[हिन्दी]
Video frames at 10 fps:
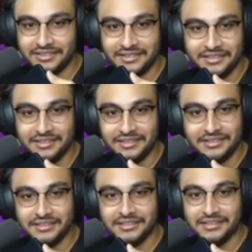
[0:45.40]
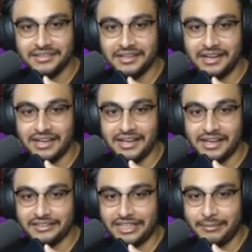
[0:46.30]
तो हाँ
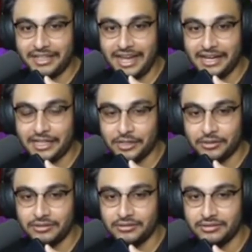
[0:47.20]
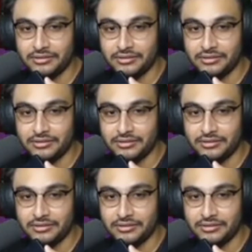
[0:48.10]
यार ईशान भाई क्या कर रहे हो